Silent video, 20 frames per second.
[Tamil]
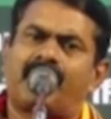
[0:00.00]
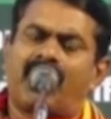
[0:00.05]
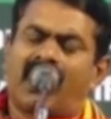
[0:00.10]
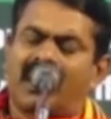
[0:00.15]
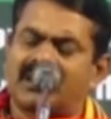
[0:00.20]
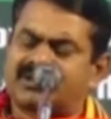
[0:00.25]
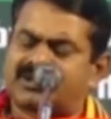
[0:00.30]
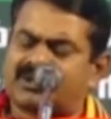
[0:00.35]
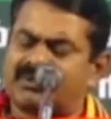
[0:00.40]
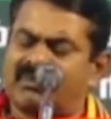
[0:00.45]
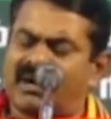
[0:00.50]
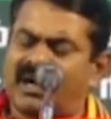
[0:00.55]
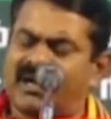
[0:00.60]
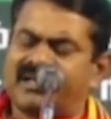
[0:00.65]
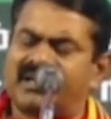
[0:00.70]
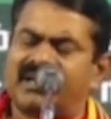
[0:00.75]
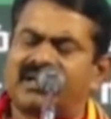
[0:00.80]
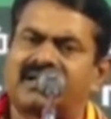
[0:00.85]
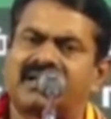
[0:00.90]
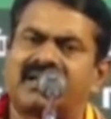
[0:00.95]
மாற்று
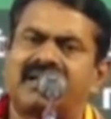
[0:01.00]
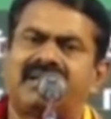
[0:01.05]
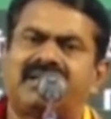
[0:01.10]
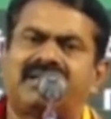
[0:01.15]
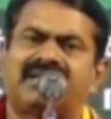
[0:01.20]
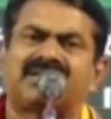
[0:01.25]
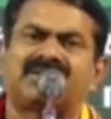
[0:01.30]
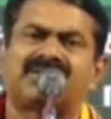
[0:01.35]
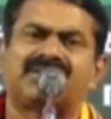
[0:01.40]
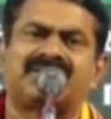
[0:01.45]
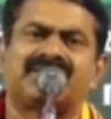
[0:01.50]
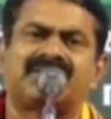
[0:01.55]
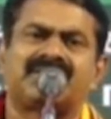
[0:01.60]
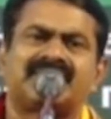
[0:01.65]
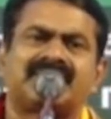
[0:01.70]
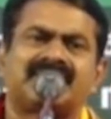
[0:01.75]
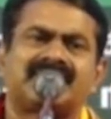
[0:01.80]
மாநிலங்களில் இருந்து